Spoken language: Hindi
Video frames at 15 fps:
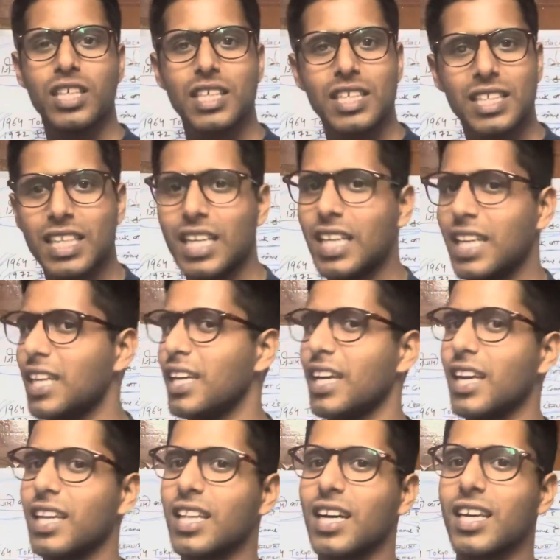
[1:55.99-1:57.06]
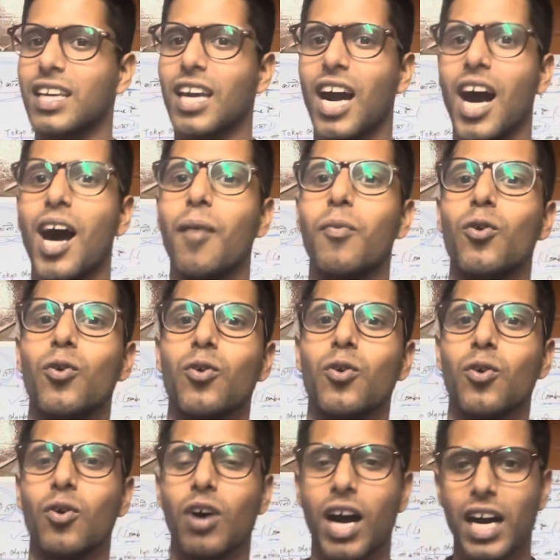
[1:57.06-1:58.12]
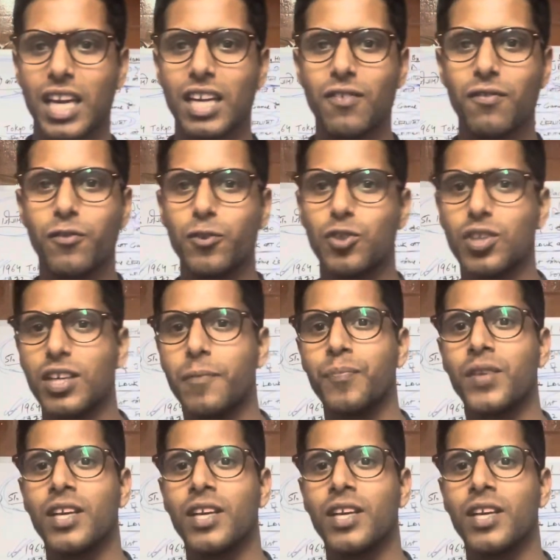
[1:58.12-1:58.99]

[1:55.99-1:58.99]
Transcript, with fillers: इसीलिए है ताकि आप लोगों को आगे इन फ्यूचर